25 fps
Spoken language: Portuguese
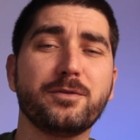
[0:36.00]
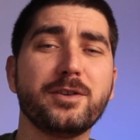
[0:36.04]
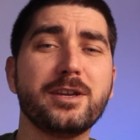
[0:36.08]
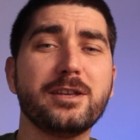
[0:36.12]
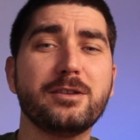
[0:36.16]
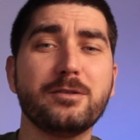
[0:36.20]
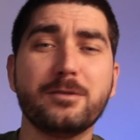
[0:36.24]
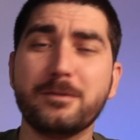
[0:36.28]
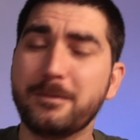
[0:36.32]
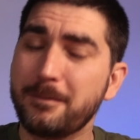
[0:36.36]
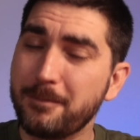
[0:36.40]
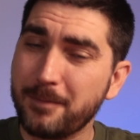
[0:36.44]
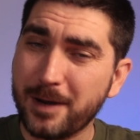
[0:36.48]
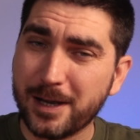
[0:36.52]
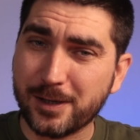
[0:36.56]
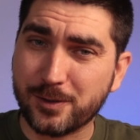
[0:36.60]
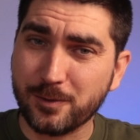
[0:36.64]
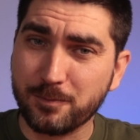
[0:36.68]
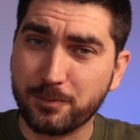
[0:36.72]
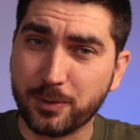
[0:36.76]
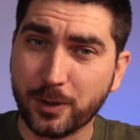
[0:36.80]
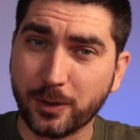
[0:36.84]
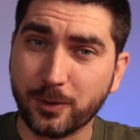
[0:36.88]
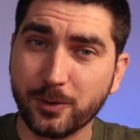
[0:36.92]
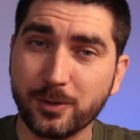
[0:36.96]
vídeo, mais
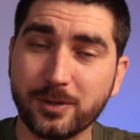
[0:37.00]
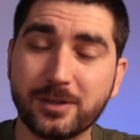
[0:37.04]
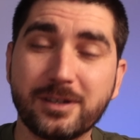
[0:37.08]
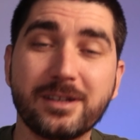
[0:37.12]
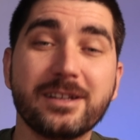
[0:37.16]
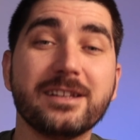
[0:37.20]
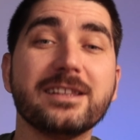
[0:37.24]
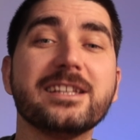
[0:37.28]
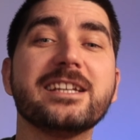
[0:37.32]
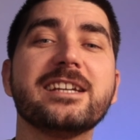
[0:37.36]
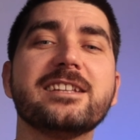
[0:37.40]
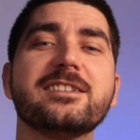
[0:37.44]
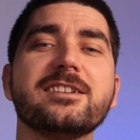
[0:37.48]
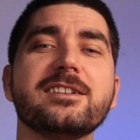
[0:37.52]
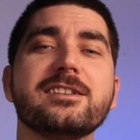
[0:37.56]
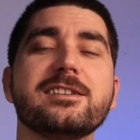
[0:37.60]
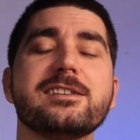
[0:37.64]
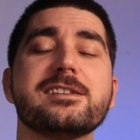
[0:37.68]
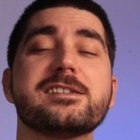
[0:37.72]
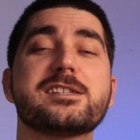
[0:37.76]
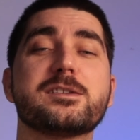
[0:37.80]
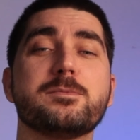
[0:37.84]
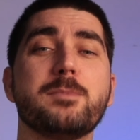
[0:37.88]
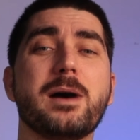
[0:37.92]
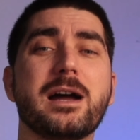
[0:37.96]
um produto Lidl
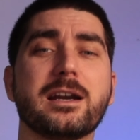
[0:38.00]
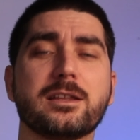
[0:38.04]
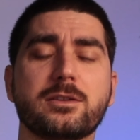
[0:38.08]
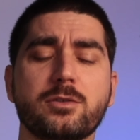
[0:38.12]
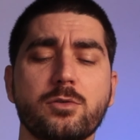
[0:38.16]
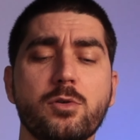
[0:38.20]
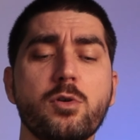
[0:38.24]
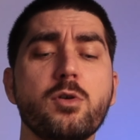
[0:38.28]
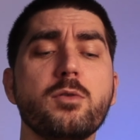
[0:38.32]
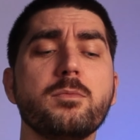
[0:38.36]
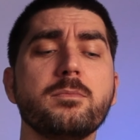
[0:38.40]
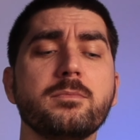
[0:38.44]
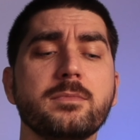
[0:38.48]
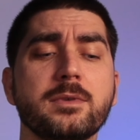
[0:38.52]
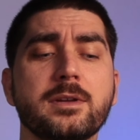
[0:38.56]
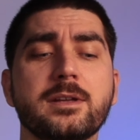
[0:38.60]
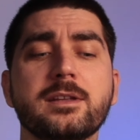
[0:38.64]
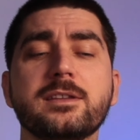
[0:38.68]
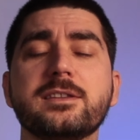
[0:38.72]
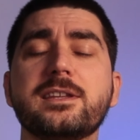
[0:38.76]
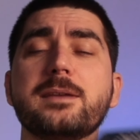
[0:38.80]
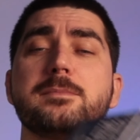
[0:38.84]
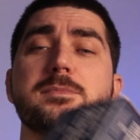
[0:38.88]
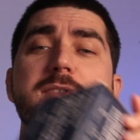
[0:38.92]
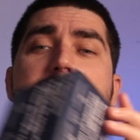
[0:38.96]
Smart Home.
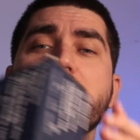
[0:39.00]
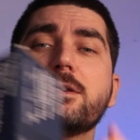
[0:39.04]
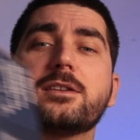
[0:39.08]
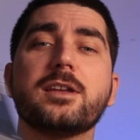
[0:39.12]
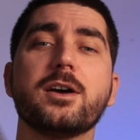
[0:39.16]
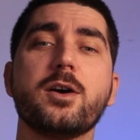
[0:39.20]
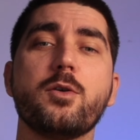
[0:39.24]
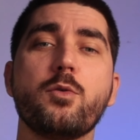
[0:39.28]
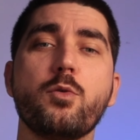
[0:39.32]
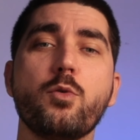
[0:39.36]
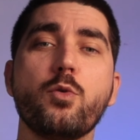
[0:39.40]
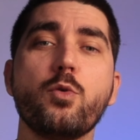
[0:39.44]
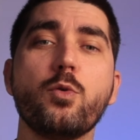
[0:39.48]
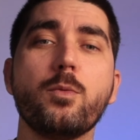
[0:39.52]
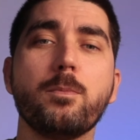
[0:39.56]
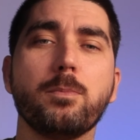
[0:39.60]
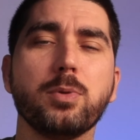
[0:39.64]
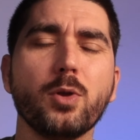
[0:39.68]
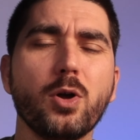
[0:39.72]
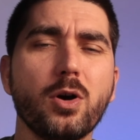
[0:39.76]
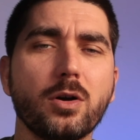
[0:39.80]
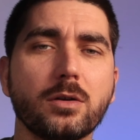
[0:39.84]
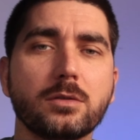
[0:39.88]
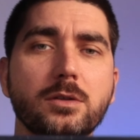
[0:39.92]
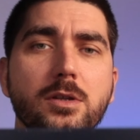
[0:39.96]
Temos então o
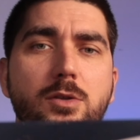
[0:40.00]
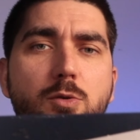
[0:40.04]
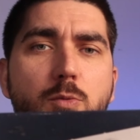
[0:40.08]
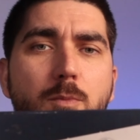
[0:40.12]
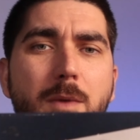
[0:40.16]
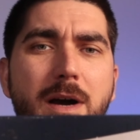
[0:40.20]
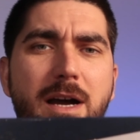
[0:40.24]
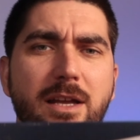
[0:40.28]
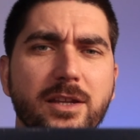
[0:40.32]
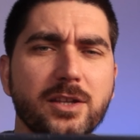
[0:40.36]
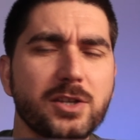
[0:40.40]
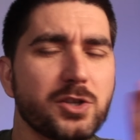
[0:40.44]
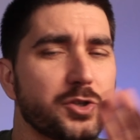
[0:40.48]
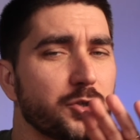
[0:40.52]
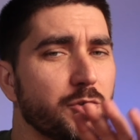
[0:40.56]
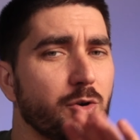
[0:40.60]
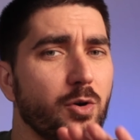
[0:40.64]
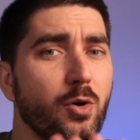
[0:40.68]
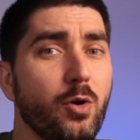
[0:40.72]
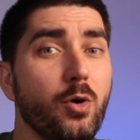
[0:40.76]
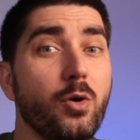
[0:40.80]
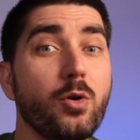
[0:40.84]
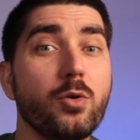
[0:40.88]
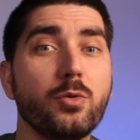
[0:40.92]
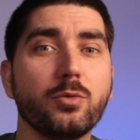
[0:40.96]
bloco de tomadas
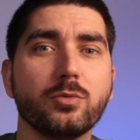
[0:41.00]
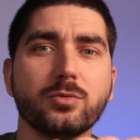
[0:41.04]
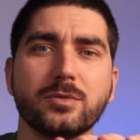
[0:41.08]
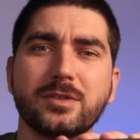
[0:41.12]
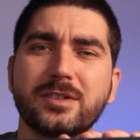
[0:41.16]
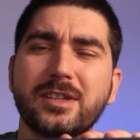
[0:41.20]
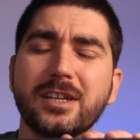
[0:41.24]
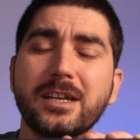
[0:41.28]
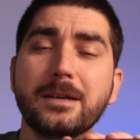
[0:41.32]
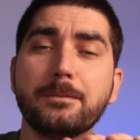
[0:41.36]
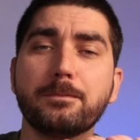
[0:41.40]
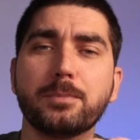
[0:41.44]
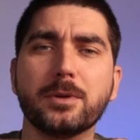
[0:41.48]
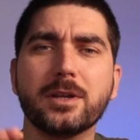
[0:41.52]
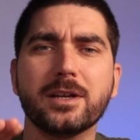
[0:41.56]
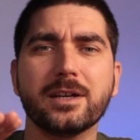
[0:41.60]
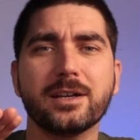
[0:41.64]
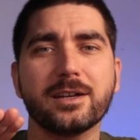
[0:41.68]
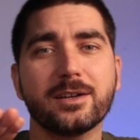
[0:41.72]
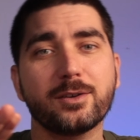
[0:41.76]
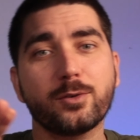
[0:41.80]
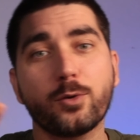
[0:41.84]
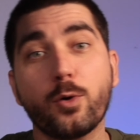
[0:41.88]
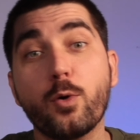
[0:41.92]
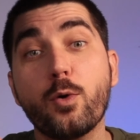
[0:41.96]
ou tripla
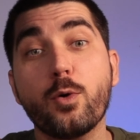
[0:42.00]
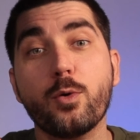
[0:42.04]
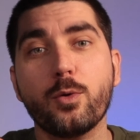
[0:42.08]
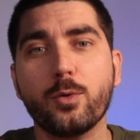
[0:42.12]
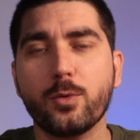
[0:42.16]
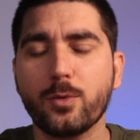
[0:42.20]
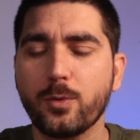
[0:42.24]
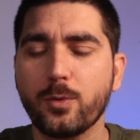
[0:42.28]
com